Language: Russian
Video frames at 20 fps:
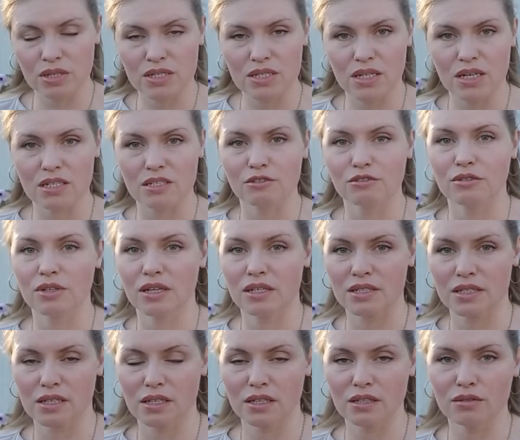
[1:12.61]
рассказываю, как
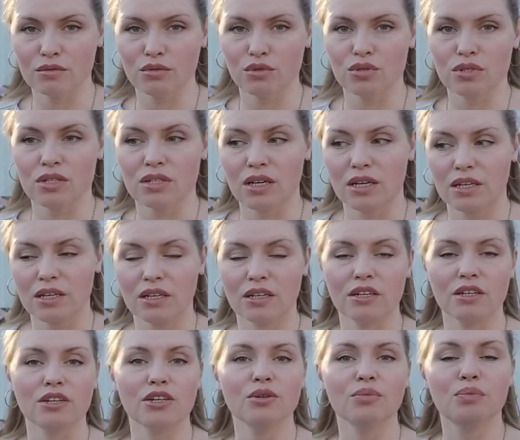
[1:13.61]
складываются
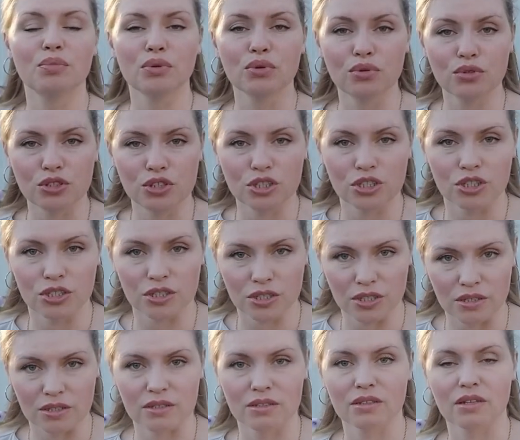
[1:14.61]
такие и
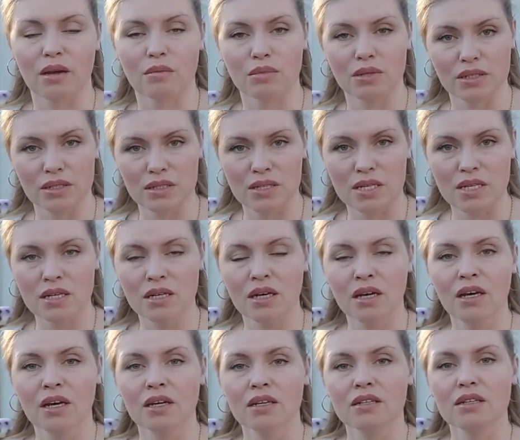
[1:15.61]
прочие таблицы
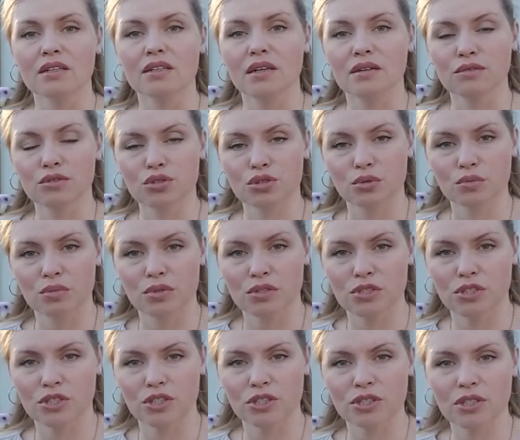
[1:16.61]
для того, чтобы
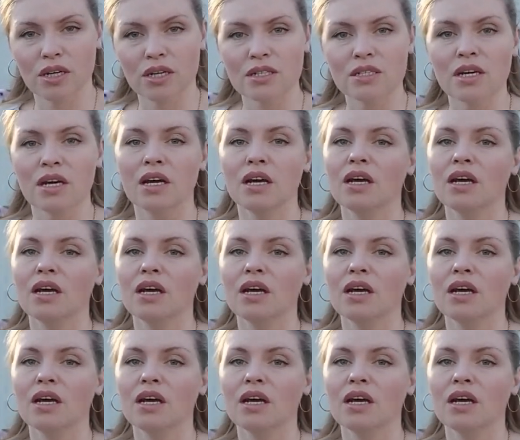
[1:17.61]
рассчитать,